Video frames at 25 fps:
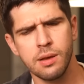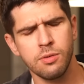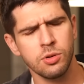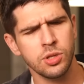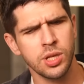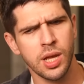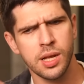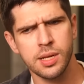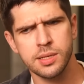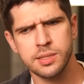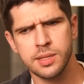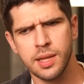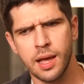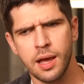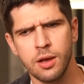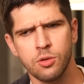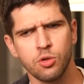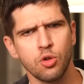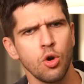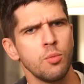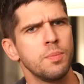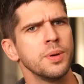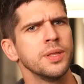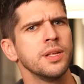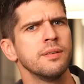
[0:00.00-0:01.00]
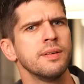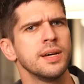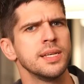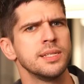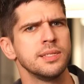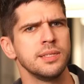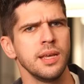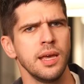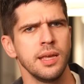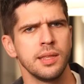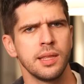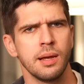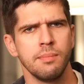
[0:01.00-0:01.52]
И вот я листаю топы
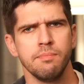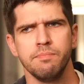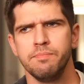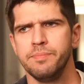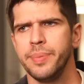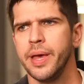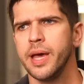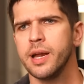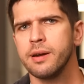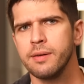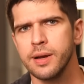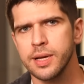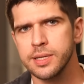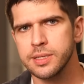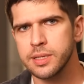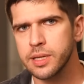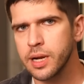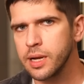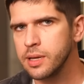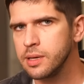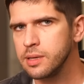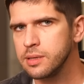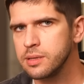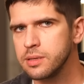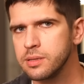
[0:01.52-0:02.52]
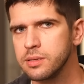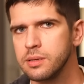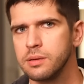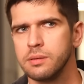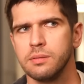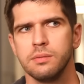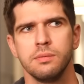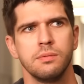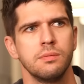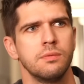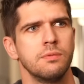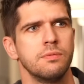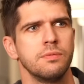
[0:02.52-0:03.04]
новостей. Там первая страница,
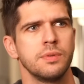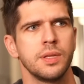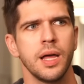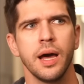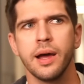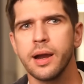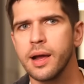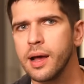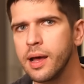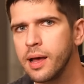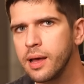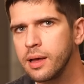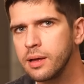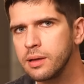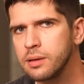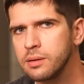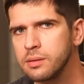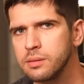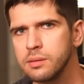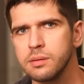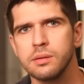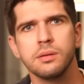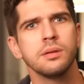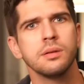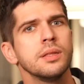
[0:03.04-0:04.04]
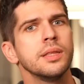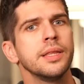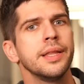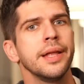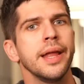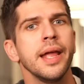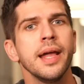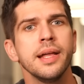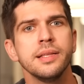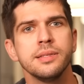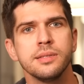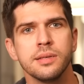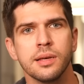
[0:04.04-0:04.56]
вторая,
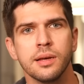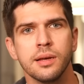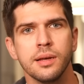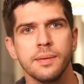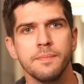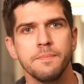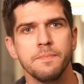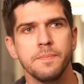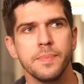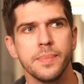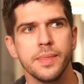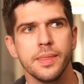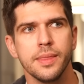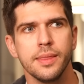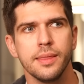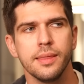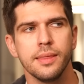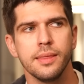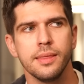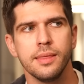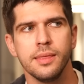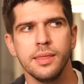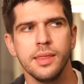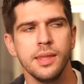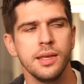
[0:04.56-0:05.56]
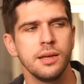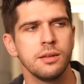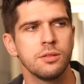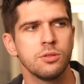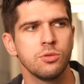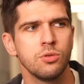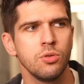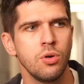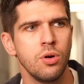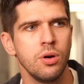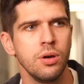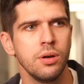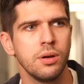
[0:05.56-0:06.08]
третья.
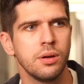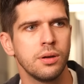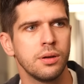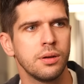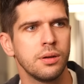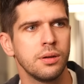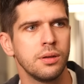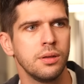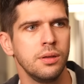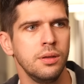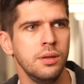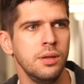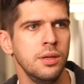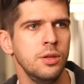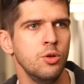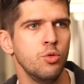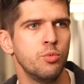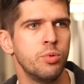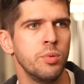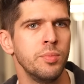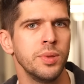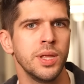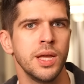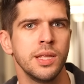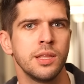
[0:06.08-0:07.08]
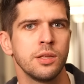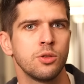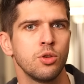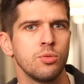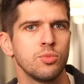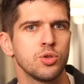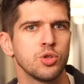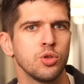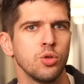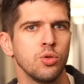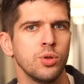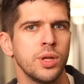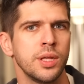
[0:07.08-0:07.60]
Никто и не упоминает о
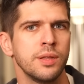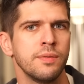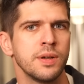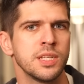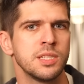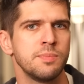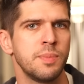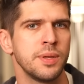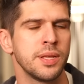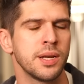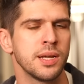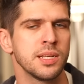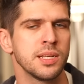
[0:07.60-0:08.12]
том, что Луна-25